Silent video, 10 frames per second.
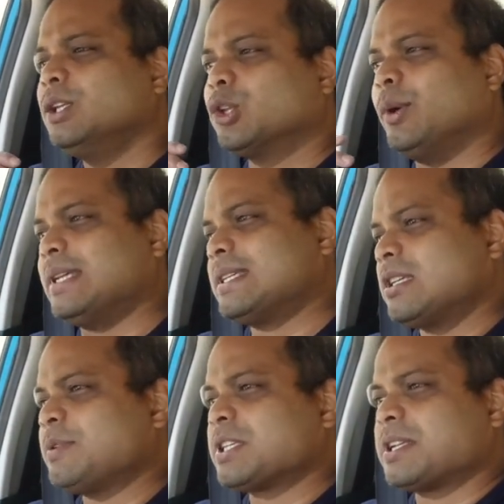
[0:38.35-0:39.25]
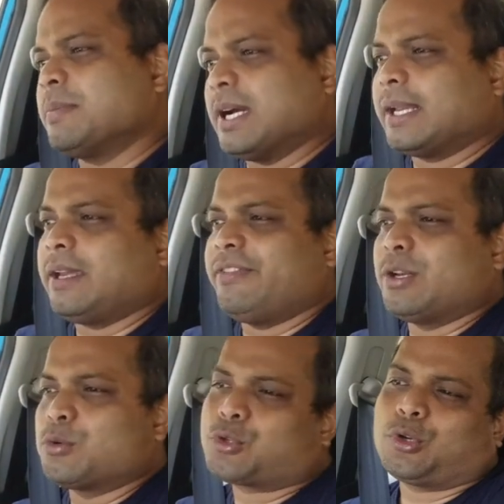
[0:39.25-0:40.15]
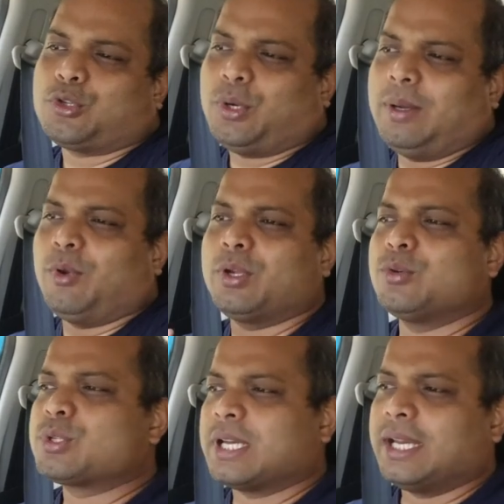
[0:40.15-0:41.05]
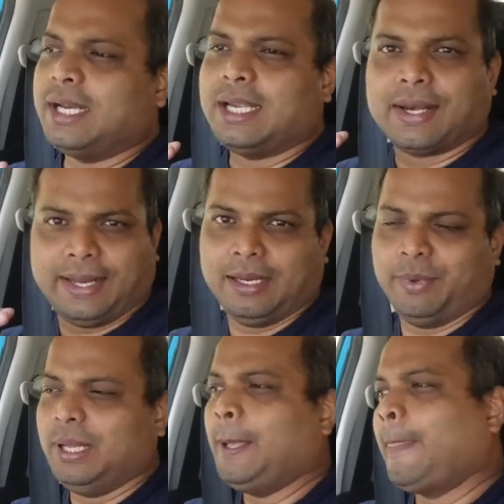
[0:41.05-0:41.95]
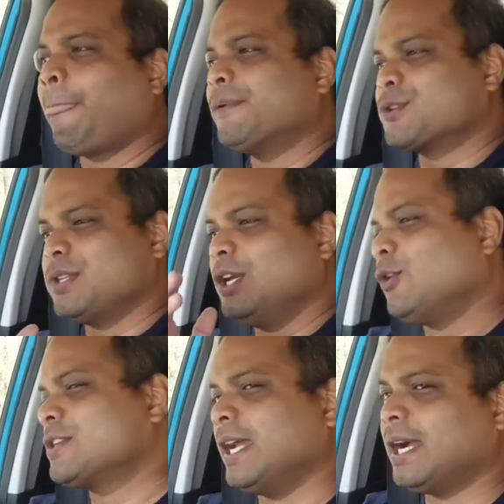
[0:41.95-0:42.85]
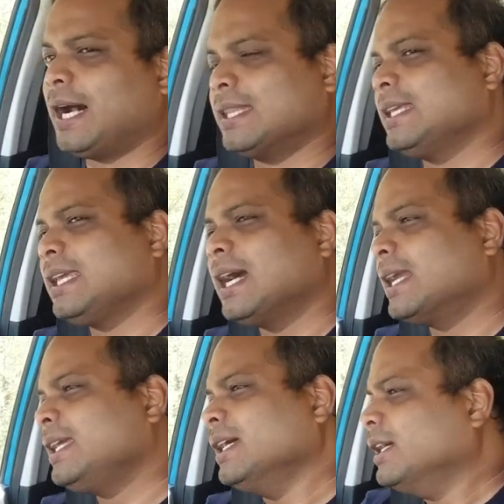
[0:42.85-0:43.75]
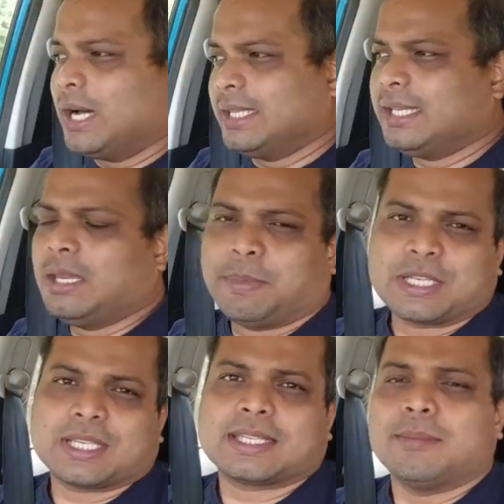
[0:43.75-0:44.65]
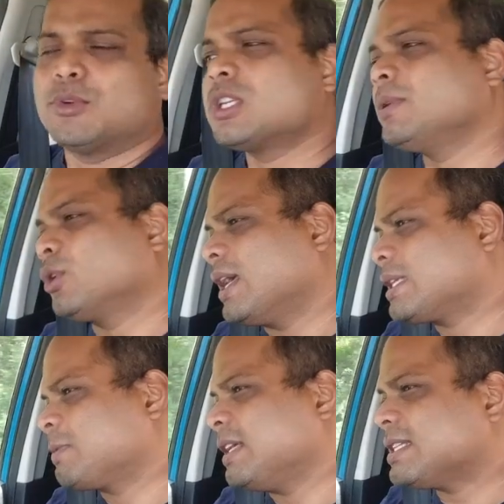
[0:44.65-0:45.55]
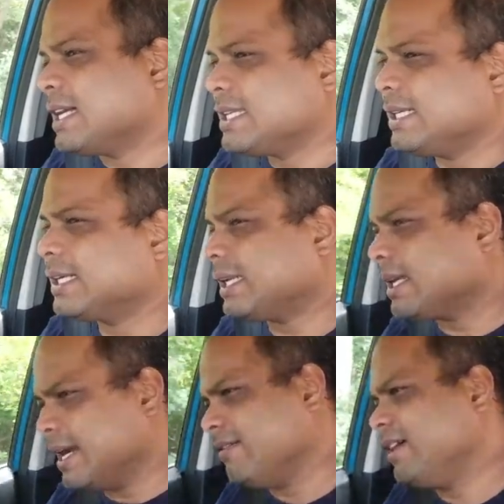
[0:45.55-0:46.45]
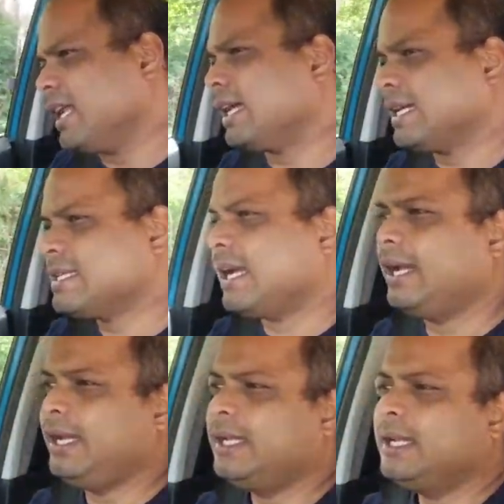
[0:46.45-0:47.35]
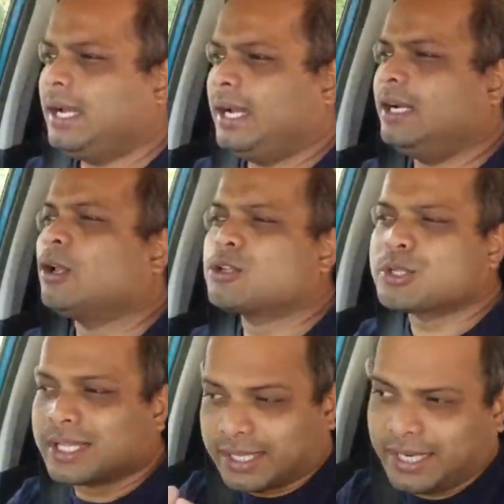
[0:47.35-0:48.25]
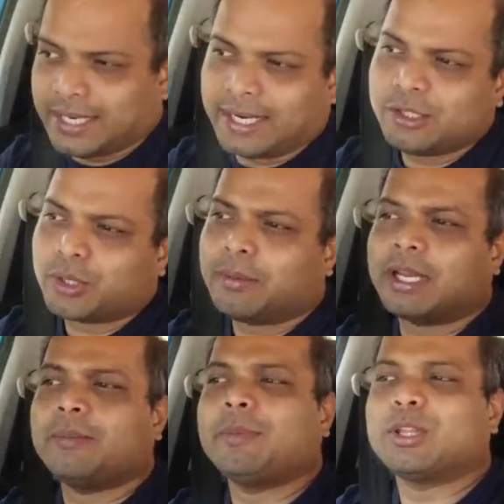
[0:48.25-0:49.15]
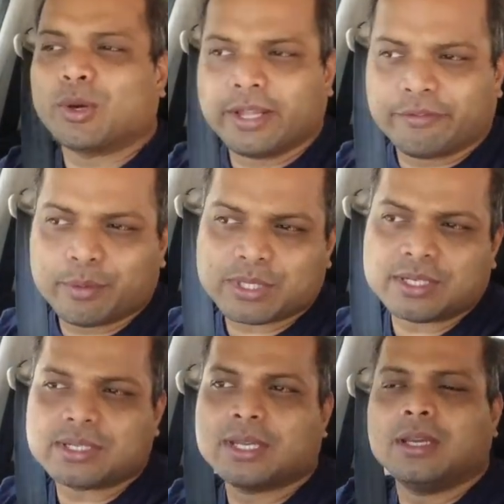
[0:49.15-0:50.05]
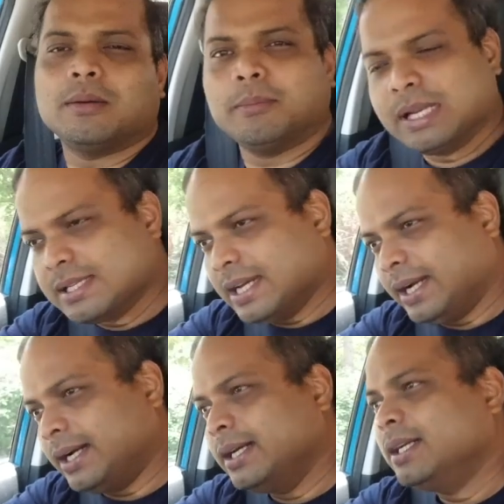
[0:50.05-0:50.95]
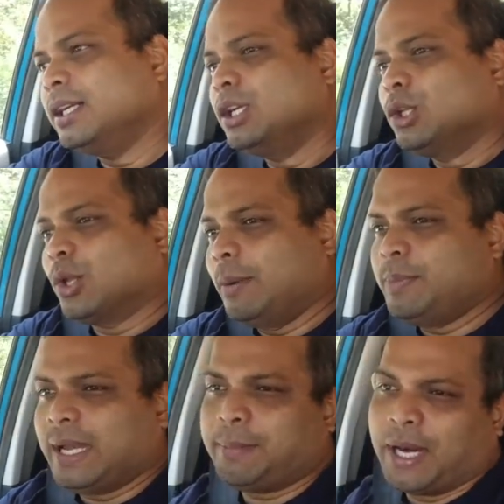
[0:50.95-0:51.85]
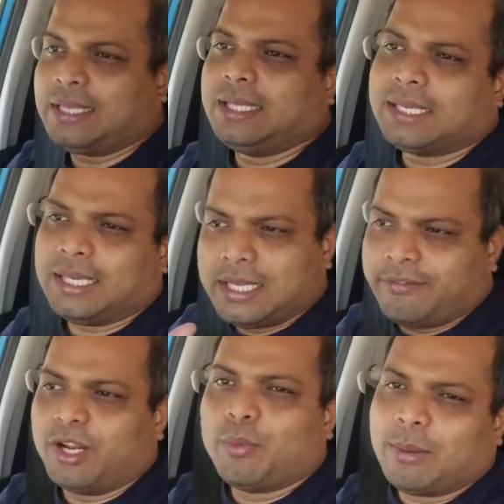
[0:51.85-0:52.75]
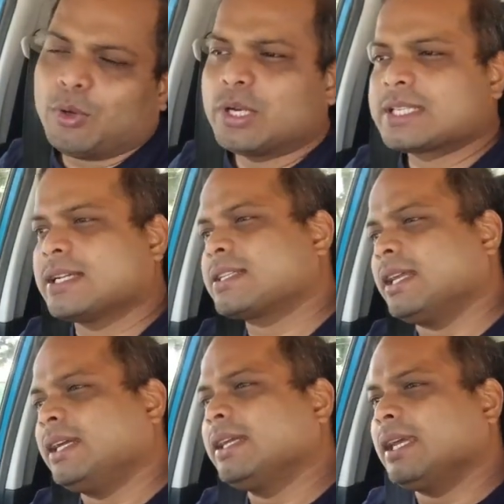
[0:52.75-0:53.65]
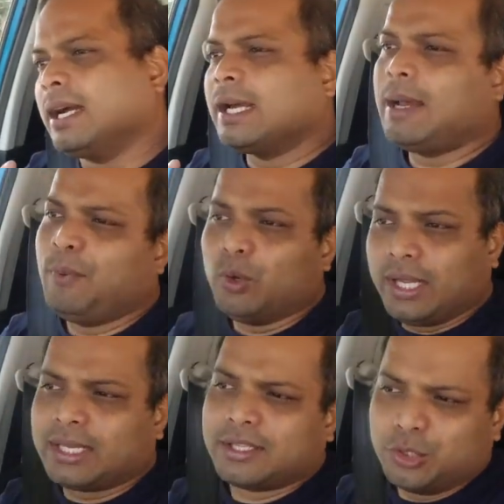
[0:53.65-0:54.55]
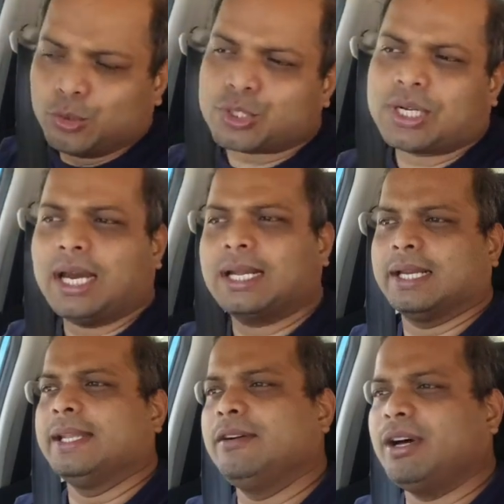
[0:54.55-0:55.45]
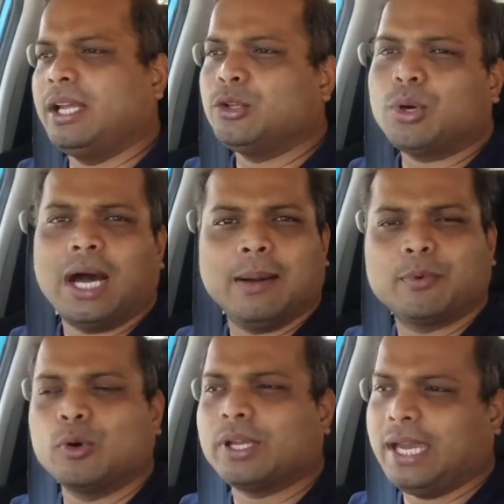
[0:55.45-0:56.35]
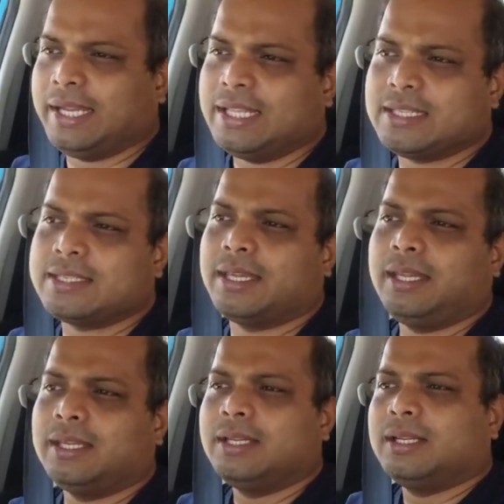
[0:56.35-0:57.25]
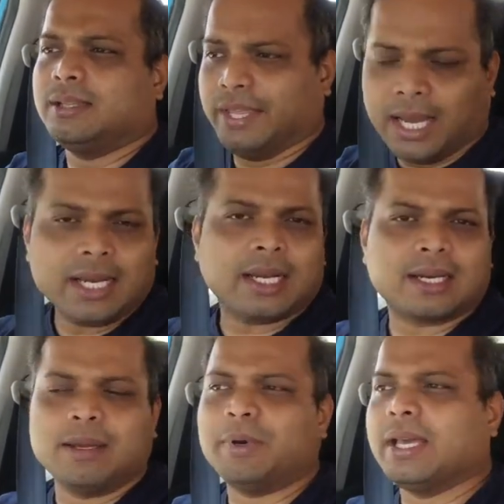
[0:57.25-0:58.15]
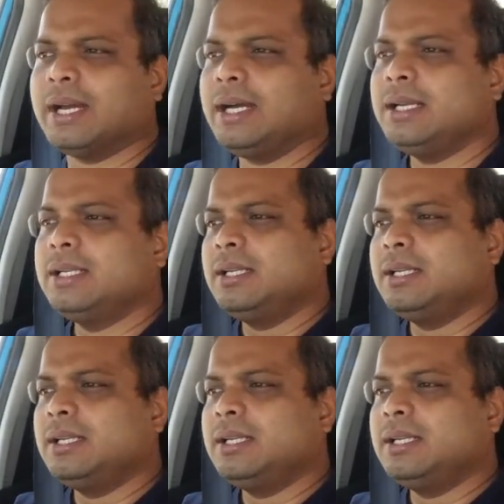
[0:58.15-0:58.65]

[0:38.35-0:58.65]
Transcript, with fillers: तो वैसा सब सिस्टम करके फिर उसको जो है हम लोग यूज करेंगे ट्रेल में सो so, ये हो जाएगा आदि की गाड़ी तो आदि की परचेस से मुझे भी थोड़ा एक्सपीरियंस आ जाएगा कि ग्रैंड विटारा कैसा है एंड ऑल्सो सेकेंड हैंड गाड़ियों के बारे में भी थोड़ा इन्फॉर्मेशन मिल जाएगा तो अब बात यह कि ये वीडियो में हम लोग डिस्कस करेंगे कि अगर आप लोग एक यूज्ड कार खरीदने वाले हैं तो आपको क्या क्या चीजें ध्यान रखना पड़ेगा